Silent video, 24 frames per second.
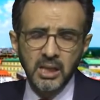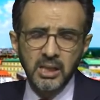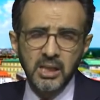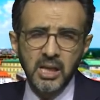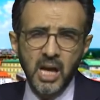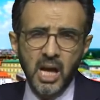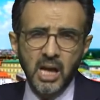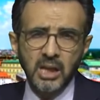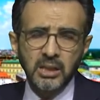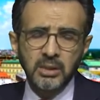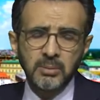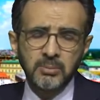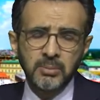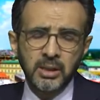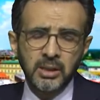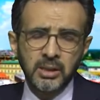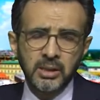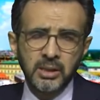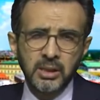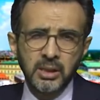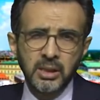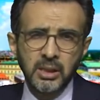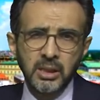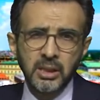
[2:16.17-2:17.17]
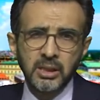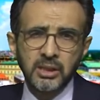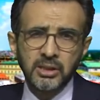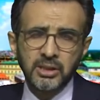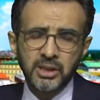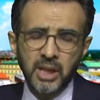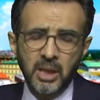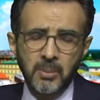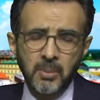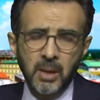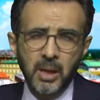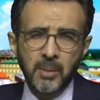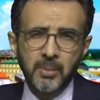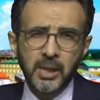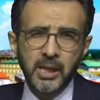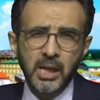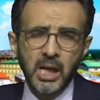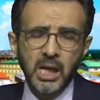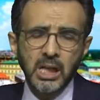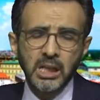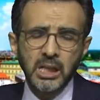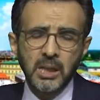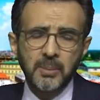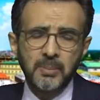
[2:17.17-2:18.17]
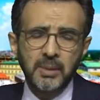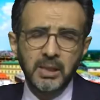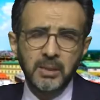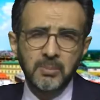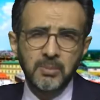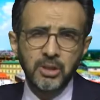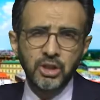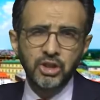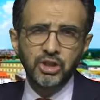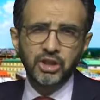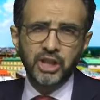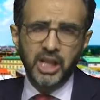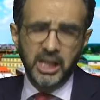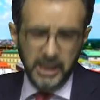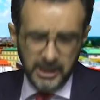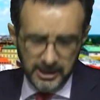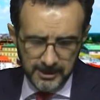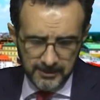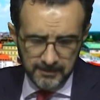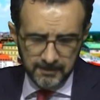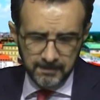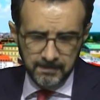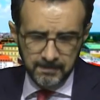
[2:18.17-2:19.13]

yardımlarını tamamen alabilmiş değil.